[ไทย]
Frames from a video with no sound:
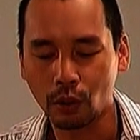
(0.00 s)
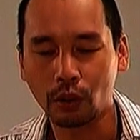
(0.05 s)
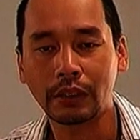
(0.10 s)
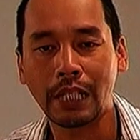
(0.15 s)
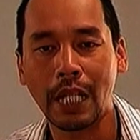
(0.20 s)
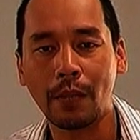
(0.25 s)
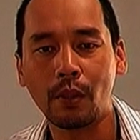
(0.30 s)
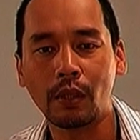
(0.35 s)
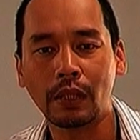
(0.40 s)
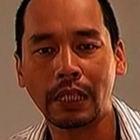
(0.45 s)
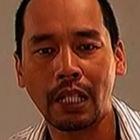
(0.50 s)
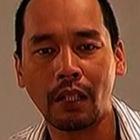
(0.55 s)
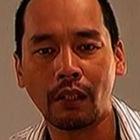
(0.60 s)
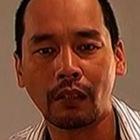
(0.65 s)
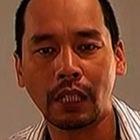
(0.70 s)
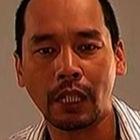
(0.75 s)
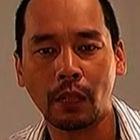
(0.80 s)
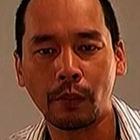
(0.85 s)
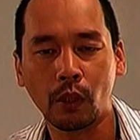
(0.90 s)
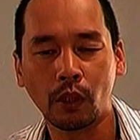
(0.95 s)
สงสารพวกเรา
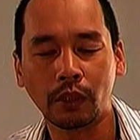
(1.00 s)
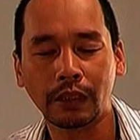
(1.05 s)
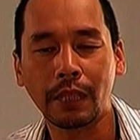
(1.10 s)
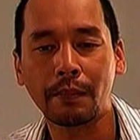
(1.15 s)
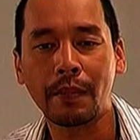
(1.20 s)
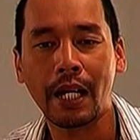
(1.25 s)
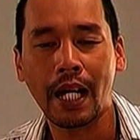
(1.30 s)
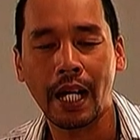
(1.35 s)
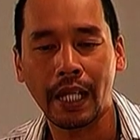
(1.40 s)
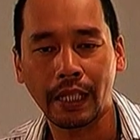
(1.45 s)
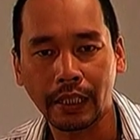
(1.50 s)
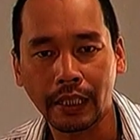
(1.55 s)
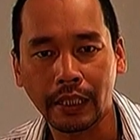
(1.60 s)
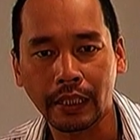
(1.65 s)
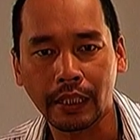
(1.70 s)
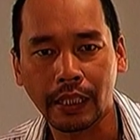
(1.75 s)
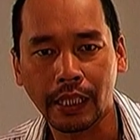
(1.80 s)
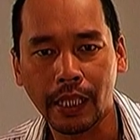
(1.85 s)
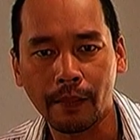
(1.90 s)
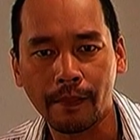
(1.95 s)
เราเป็นคนทำมาหากิน
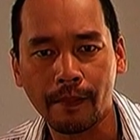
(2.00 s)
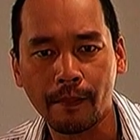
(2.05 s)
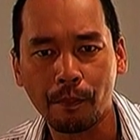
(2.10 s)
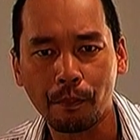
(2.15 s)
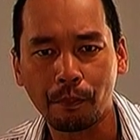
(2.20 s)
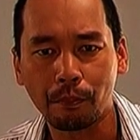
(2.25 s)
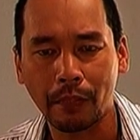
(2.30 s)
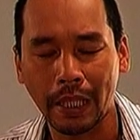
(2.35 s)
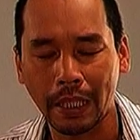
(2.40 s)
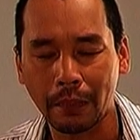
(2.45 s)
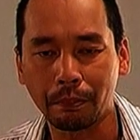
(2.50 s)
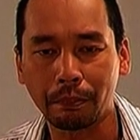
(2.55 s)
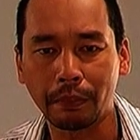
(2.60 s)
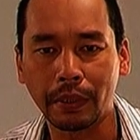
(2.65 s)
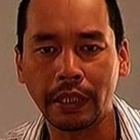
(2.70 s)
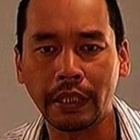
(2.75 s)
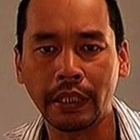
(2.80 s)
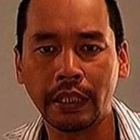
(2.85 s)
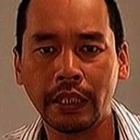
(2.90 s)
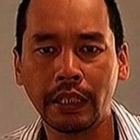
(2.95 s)
นะครับ แผ่น
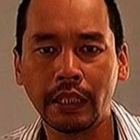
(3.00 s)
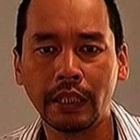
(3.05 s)
ผี